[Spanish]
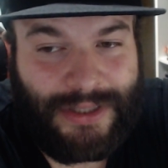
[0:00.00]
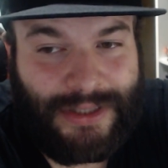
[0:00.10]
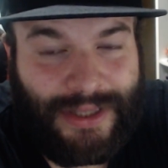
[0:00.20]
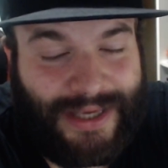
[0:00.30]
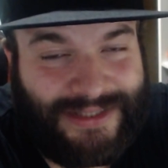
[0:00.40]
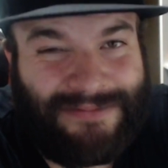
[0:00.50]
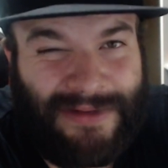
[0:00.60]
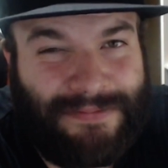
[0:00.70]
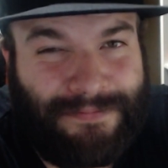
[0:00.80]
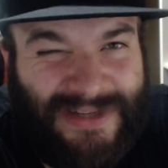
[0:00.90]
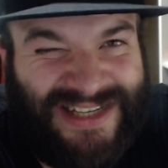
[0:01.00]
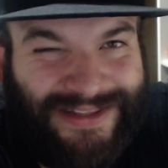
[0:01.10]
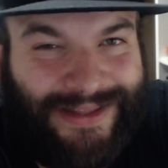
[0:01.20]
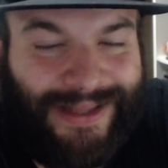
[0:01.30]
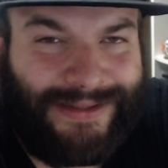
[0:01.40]
Esa es más, más
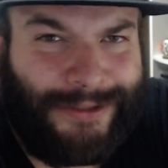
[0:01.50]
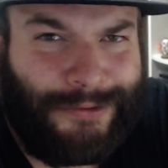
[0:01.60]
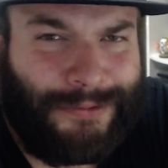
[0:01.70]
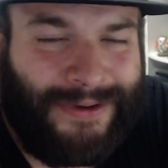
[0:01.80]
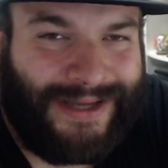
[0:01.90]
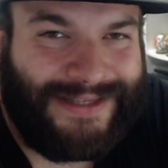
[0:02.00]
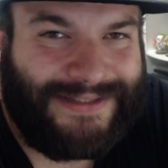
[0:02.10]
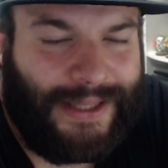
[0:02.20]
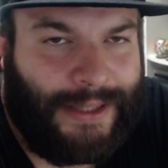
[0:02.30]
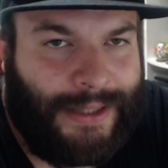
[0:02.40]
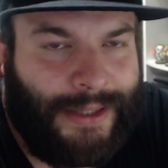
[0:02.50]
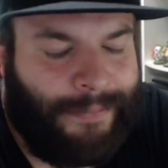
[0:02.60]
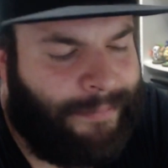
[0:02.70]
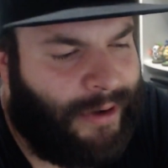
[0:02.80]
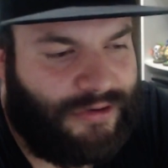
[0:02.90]
candidata, ¿no? A que esté.
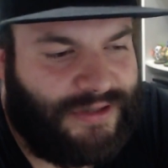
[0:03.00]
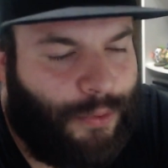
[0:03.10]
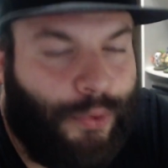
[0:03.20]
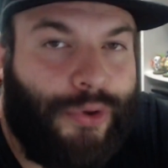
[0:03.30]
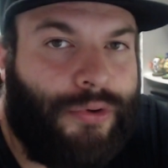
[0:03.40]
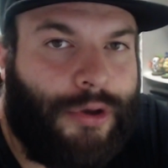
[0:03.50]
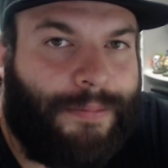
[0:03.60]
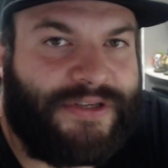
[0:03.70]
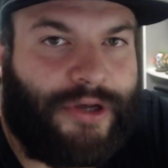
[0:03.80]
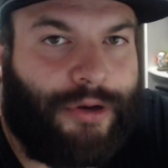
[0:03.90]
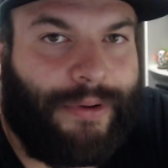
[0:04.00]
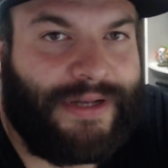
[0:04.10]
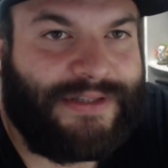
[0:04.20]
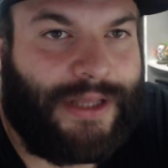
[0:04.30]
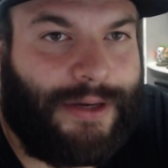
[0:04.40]
Pero los de Wii U yo pienso que no van a
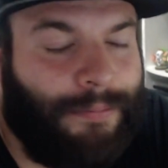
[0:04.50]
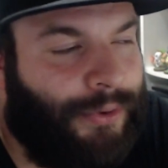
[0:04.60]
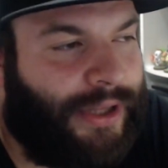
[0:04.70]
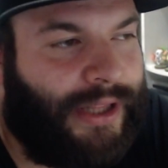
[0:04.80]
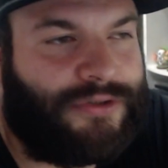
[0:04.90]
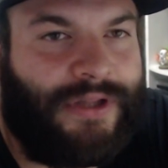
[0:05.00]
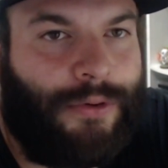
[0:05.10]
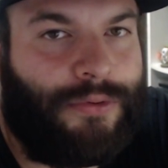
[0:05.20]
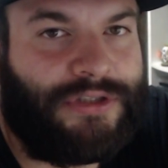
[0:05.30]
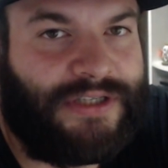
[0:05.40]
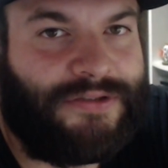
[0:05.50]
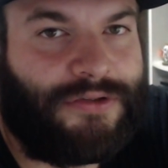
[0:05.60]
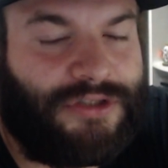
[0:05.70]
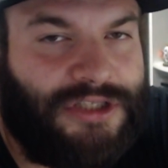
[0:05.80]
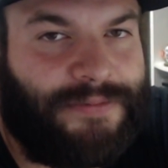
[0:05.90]
estar. Porque los deluxe
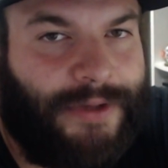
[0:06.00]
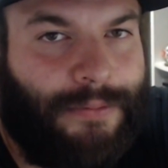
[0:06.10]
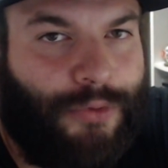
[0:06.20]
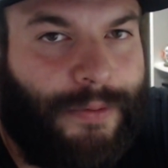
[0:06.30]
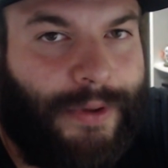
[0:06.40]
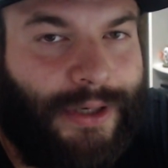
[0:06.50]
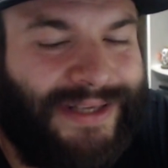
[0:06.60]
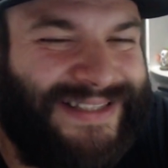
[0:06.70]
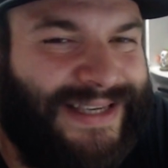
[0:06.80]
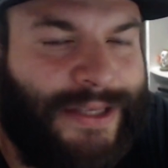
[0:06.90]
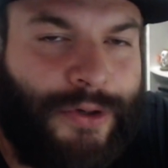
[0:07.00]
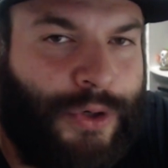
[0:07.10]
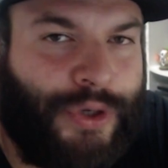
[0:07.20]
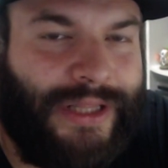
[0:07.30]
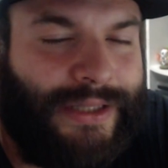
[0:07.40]
estos les vienen muy bien. Así que yo
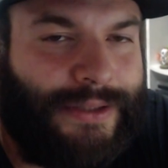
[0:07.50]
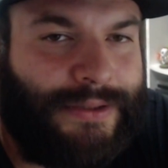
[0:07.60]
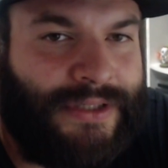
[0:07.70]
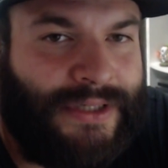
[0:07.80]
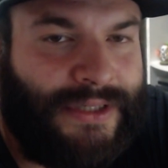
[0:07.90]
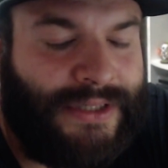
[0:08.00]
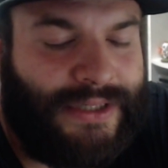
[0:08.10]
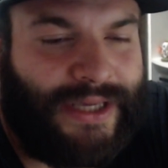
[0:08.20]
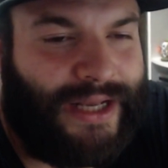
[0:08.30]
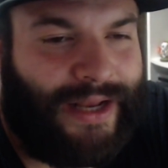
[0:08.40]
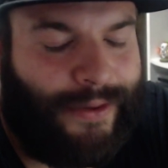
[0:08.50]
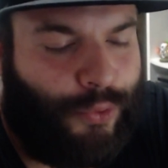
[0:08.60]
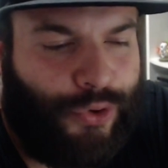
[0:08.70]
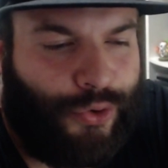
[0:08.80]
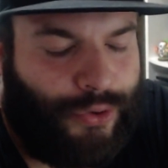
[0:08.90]
creo que, que la de
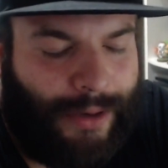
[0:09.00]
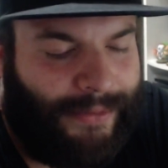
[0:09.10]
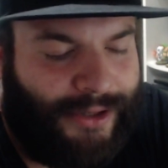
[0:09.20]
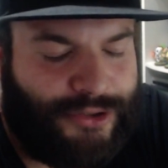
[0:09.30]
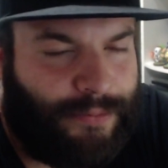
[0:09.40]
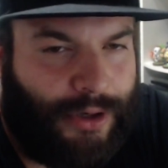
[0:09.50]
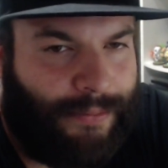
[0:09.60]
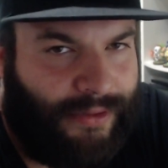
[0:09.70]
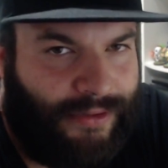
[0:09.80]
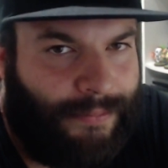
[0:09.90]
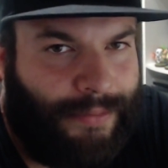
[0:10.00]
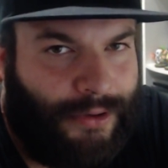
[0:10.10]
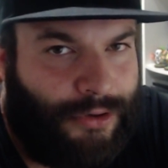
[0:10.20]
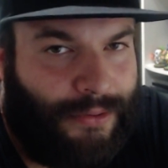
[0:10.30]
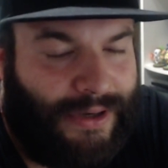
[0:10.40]
Wii U, al menos por el principio,
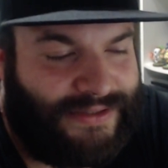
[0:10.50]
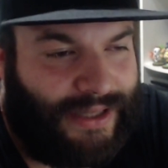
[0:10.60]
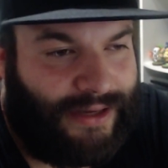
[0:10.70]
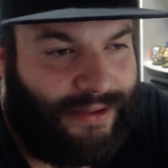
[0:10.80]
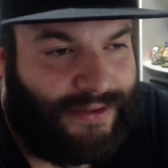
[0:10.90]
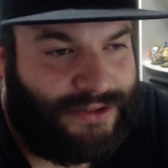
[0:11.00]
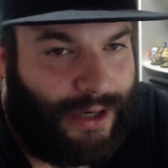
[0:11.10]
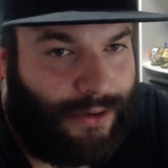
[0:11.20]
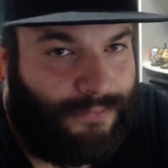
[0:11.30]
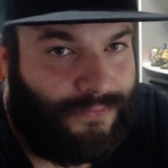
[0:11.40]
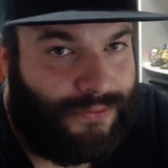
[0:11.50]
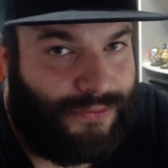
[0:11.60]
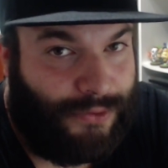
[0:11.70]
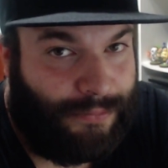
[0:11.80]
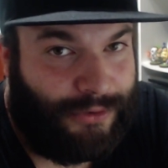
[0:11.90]
no va a estar. Quizás en algún
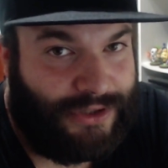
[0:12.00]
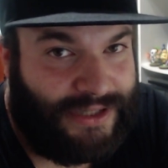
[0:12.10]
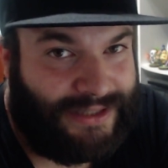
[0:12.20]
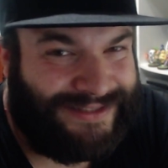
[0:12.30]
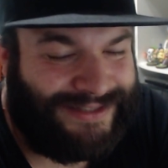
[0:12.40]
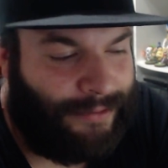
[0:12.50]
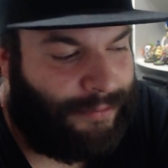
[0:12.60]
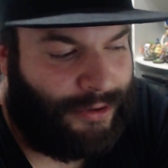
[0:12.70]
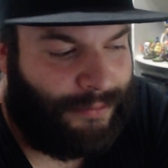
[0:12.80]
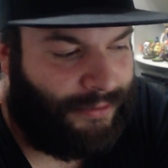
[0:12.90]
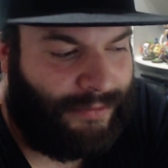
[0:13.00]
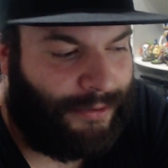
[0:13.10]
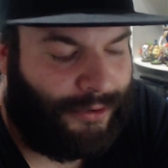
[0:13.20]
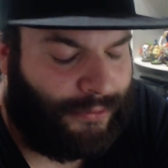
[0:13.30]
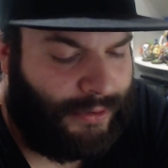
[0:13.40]
futuro puede ser que esté, pero el principio no.